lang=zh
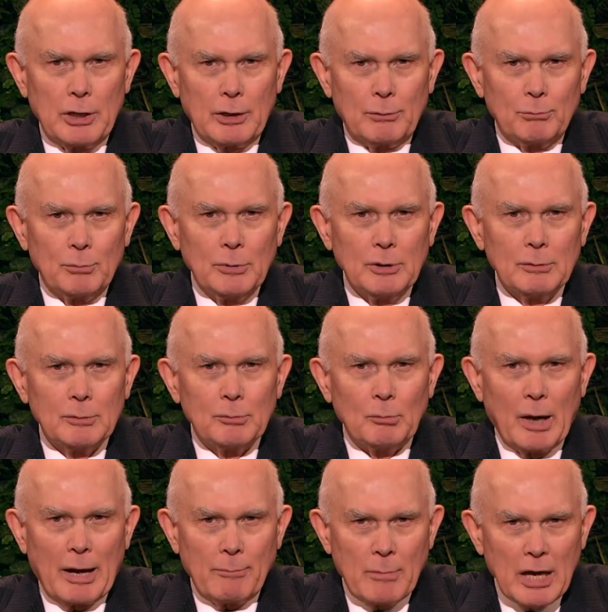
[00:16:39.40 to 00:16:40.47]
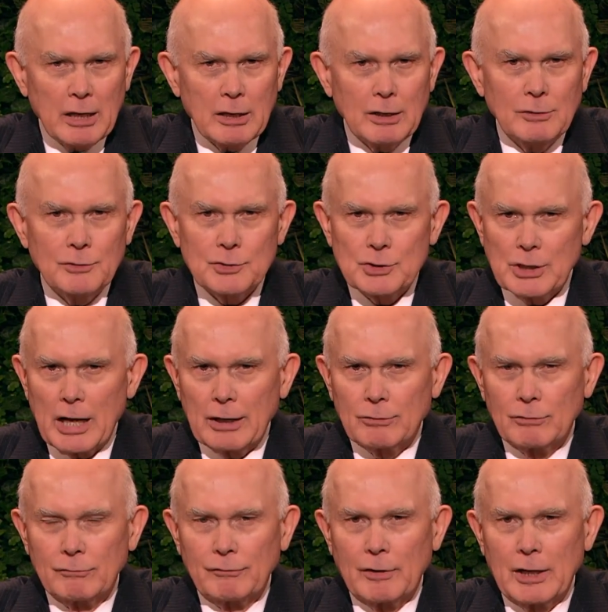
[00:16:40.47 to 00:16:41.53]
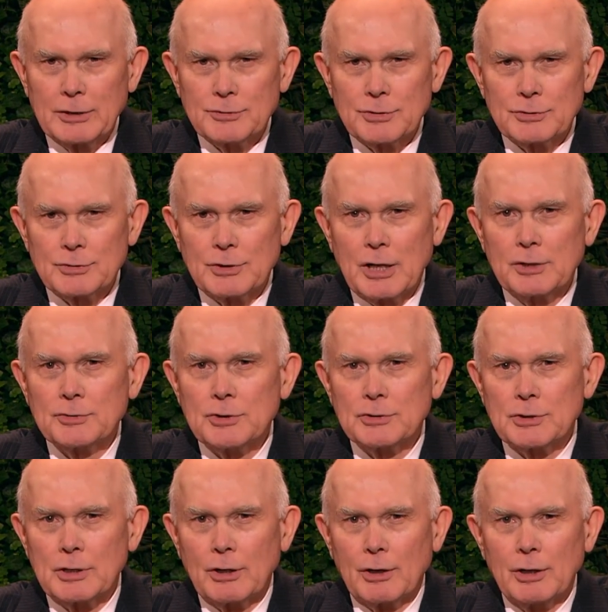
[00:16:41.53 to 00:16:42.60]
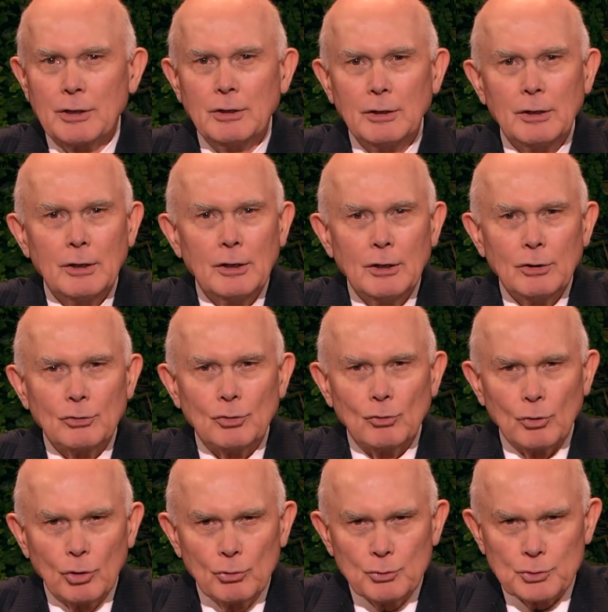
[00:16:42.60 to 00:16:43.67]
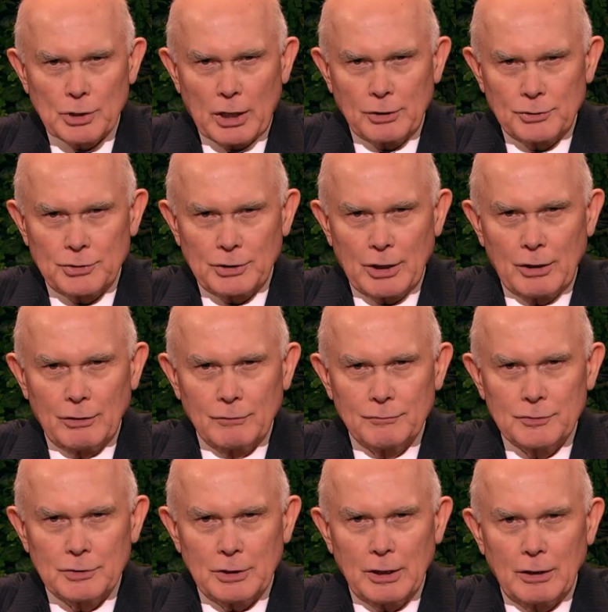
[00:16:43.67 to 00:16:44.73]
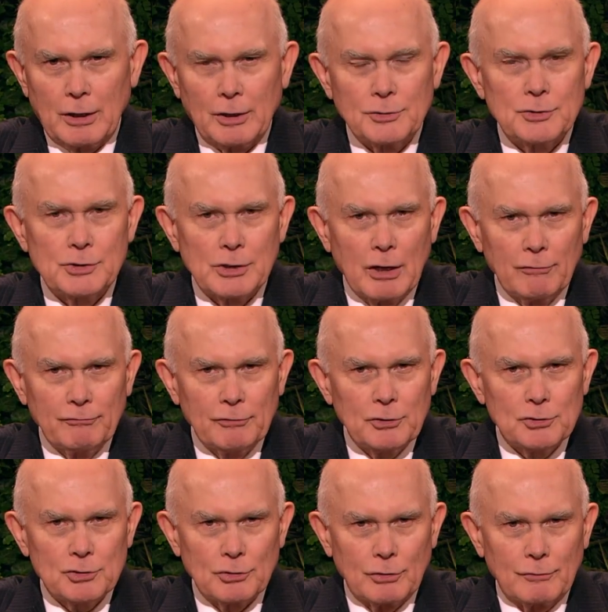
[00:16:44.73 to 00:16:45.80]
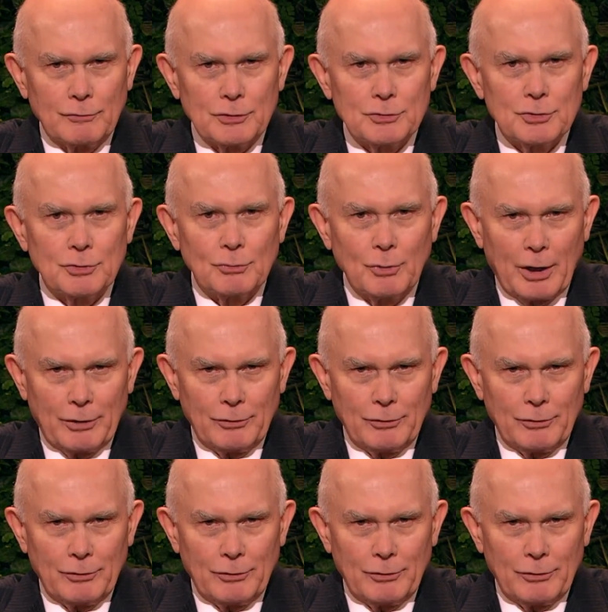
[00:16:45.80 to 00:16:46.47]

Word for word: 救主教导我们跟随他，做必要的牺牲，忘掉自己，为人无私的服务。